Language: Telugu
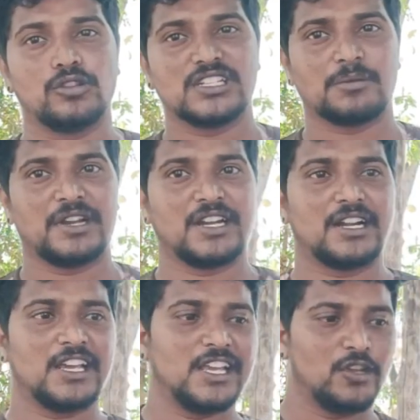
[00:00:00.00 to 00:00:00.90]
నా ఉద్దేశం
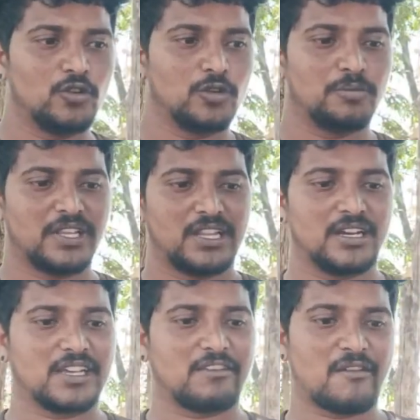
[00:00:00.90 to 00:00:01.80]
ఏంటంటే ఈ యూట్యూబ్ మీద
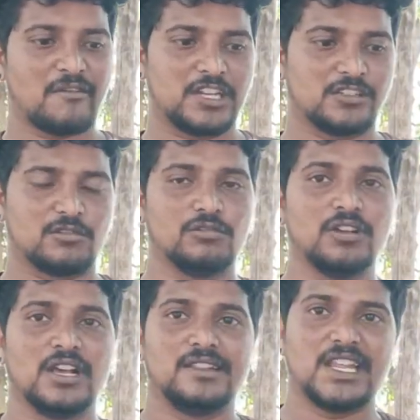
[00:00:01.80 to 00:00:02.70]
గివ్ అవేలు
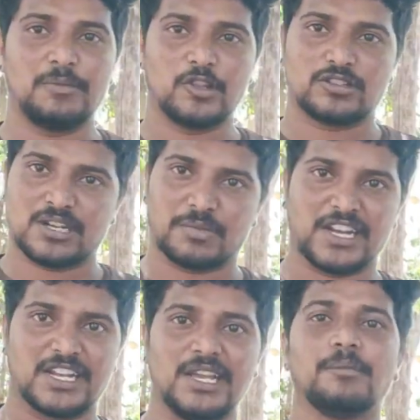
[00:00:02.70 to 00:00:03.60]
ఇస్తాం దీని మీద వచ్చిన
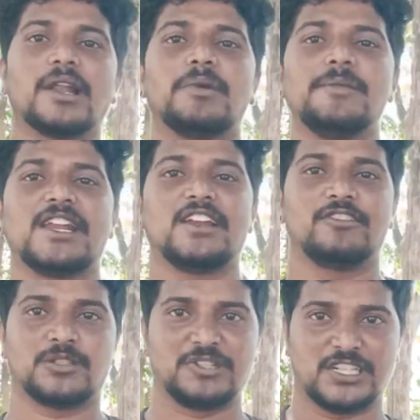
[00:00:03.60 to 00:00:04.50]
మనీని మళ్ళీ మీ మీద
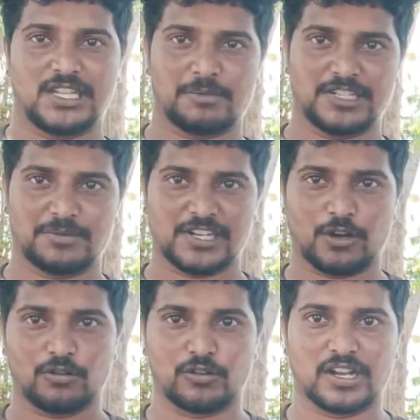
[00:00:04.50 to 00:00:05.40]
ఇన్వెస్ట్మెంట్ చేద్దామని
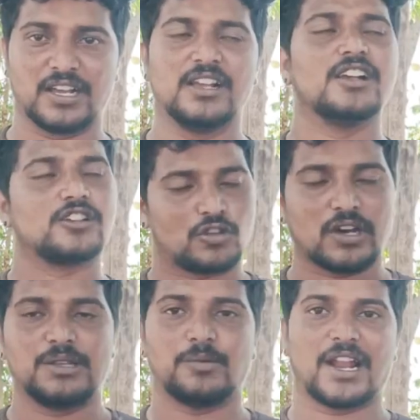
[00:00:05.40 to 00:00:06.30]
చెప్పేసి అనుకుంటున్నా
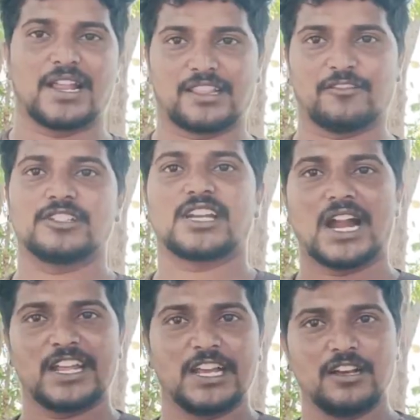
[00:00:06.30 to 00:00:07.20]
సో అది ప్లాన్ అంతా
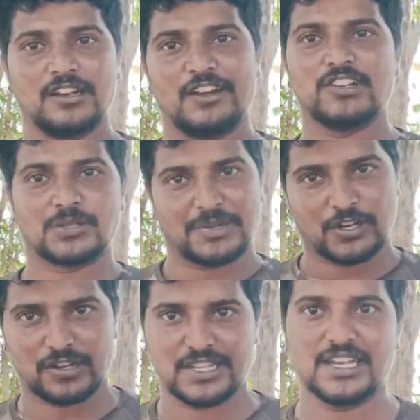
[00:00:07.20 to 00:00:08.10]
స్టార్టింగ్
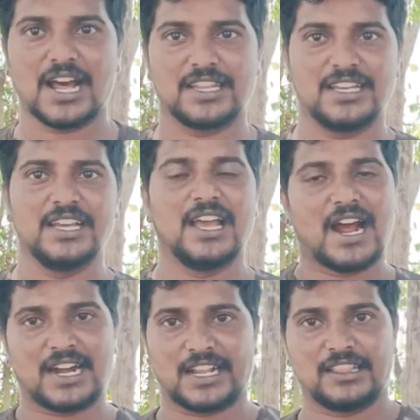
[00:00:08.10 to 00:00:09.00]
ఇన్వెస్ట్మెంట్ అనేది నాదే
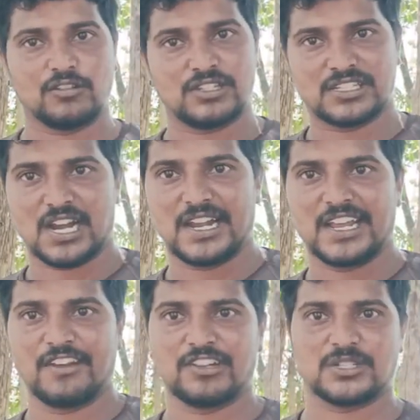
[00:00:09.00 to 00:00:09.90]
ఆ టెన్
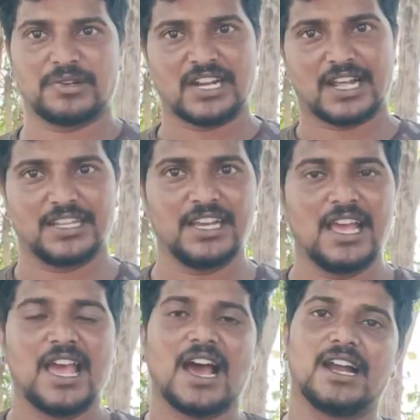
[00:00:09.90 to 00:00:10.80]
స్టార్టింగ్ ఇన్వెస్ట్మెంట్ నాదే
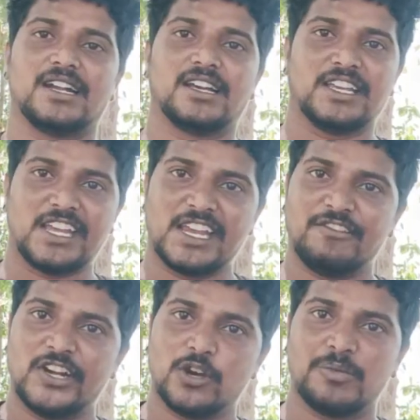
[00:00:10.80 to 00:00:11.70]
అండ్ ఈ
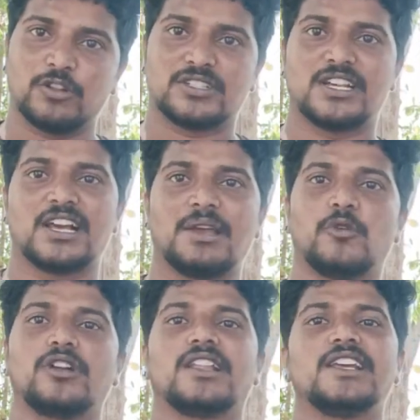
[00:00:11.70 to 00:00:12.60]
వీడియో మీద మీద వచ్చిన
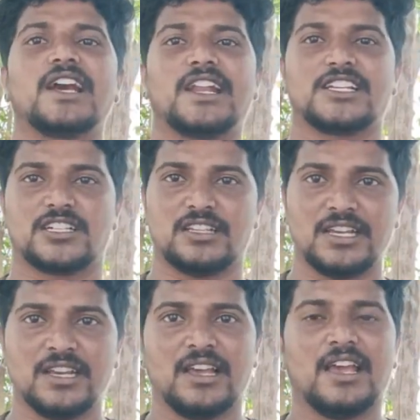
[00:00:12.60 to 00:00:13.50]
అమౌంట్ అంతా ఇంకా నెక్స్ట్
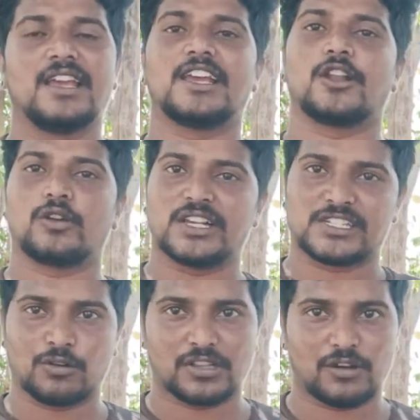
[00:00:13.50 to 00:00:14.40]
అది ఇంక
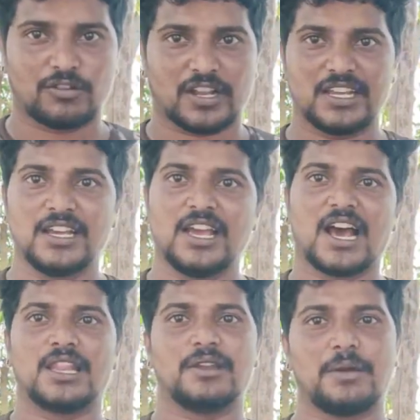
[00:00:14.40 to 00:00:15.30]
రొటేషన్ అవుతా ఉంటుంది
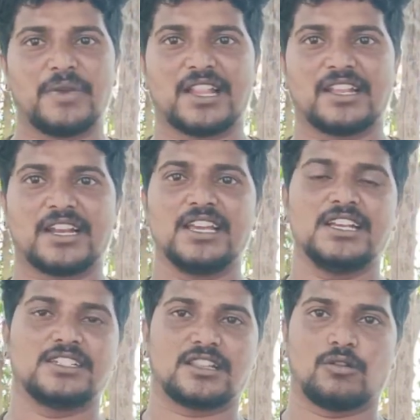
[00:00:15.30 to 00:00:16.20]
అది నేను మీ
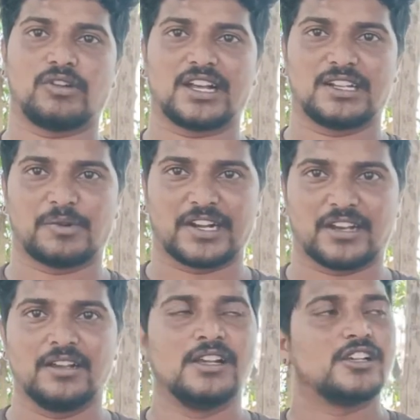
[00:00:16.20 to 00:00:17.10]
అందరికీ ఇస్తా ఉంటాను
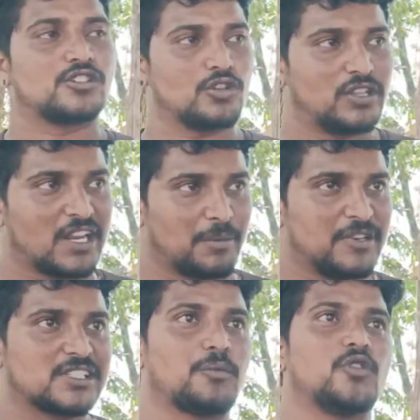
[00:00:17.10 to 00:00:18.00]
అనమాట సో దీనికి
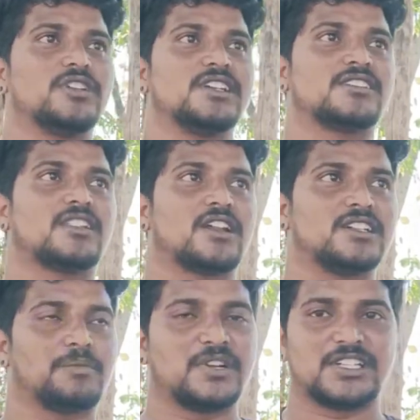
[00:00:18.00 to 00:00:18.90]
మీరు సపోర్ట్
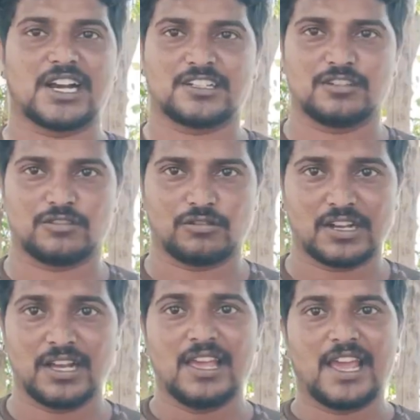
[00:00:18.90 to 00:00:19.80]
చేస్తారని చెప్పేసి
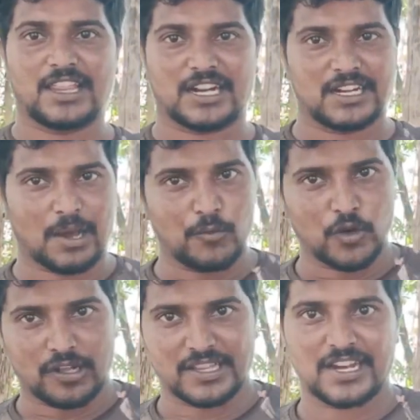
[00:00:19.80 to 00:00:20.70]
ఆశిస్తున్నా ఎందుకంటే
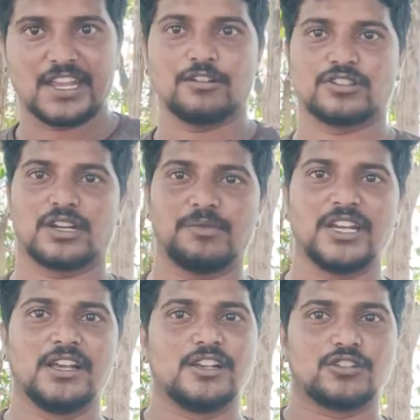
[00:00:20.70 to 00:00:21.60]
డబ్బులు అందరికీ
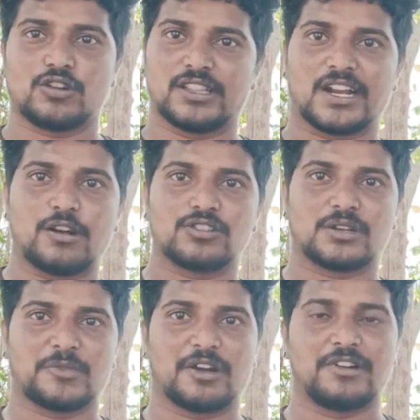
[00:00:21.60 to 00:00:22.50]
అవసరమే సో అందరికీ
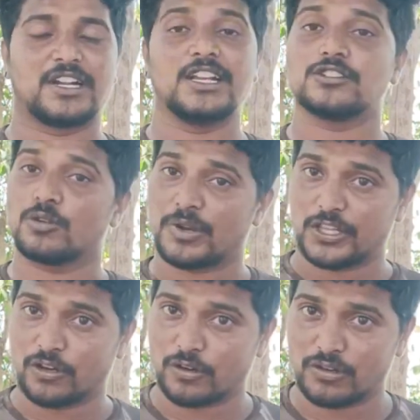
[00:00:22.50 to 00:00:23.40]
అవసరం కాబట్టి సో
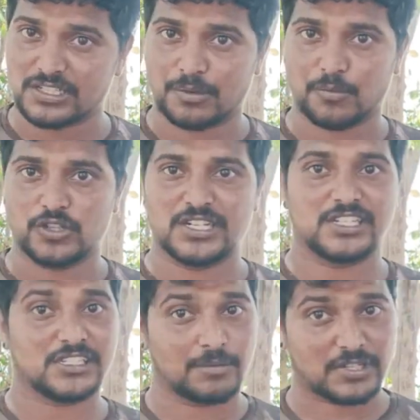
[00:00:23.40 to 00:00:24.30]
ప్రతి ఒక్కరు కూడా సపోర్ట్
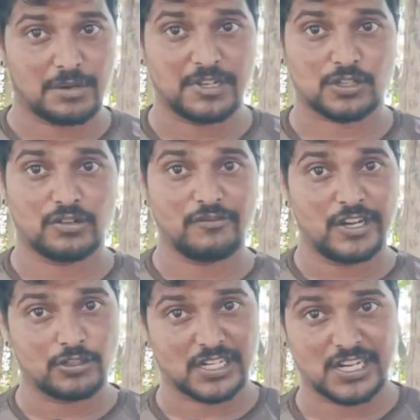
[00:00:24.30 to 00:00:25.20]
చేసి సబ్స్క్రైబ్ చేసుకొని
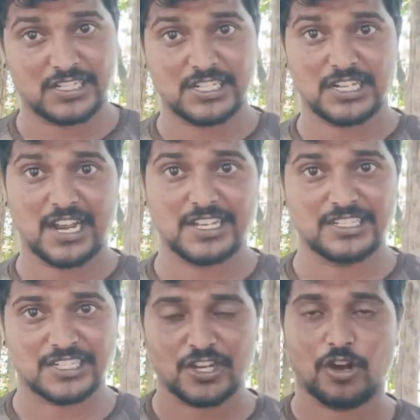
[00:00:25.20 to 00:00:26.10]
వీడియో షేర్ చేసి
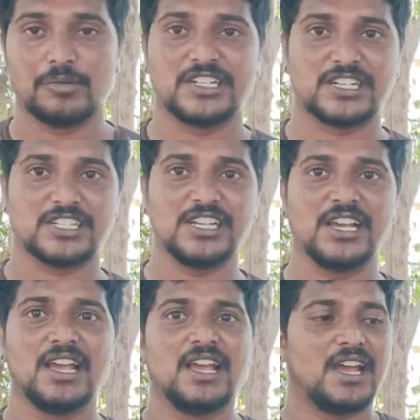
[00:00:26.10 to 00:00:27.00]
లైక్ చేసి కామెంట్ చేసి
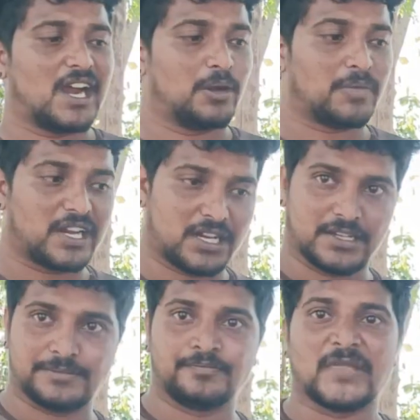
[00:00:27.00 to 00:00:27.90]
అండ్ మన
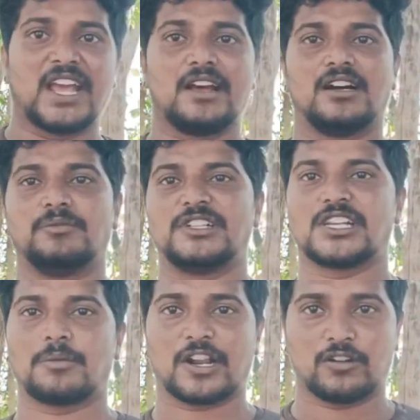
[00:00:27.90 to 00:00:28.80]

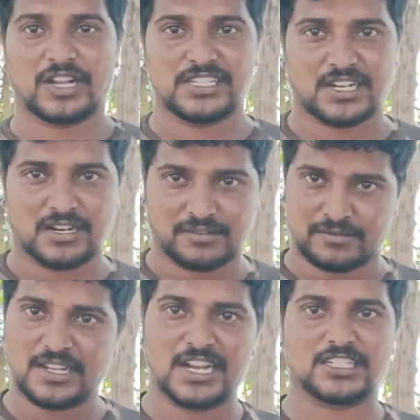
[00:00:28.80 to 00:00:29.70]
మిస్టర్ భార్గవటైజన్
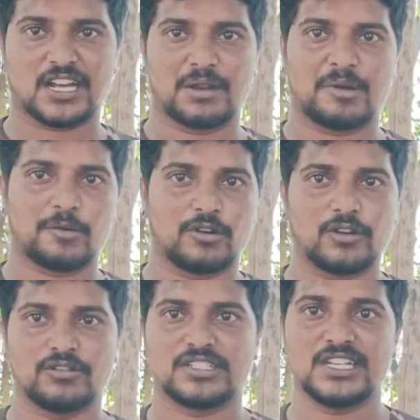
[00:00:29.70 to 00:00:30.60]
ఇన్స్టాగ్రామ్
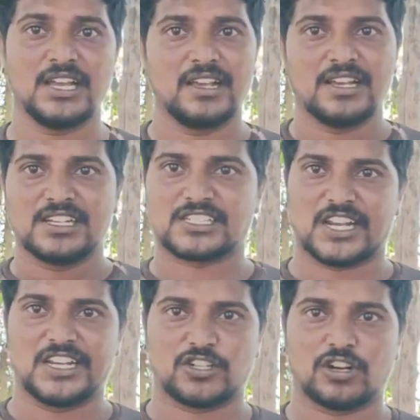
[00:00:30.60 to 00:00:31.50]
అకౌంట్కి వచ్చి
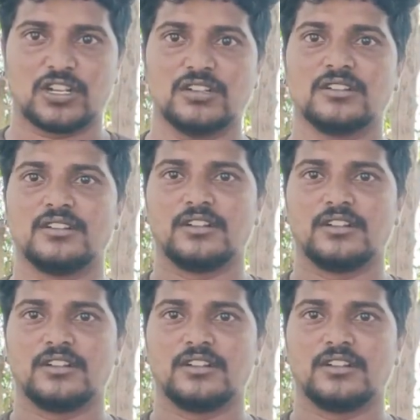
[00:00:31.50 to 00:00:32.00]
స్క్రీన్ షాట్